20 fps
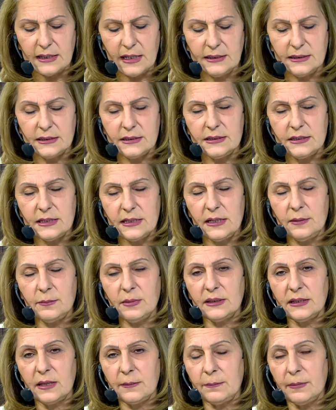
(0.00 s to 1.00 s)
رح تنتهي
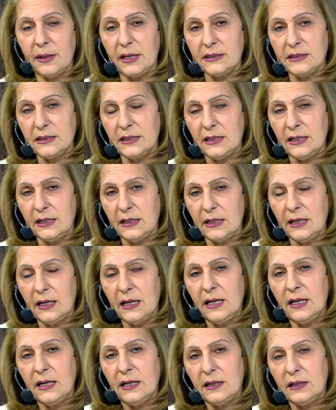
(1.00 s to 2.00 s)
المطبات اللي
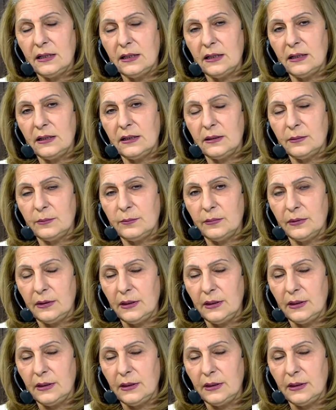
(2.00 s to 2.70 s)
آه،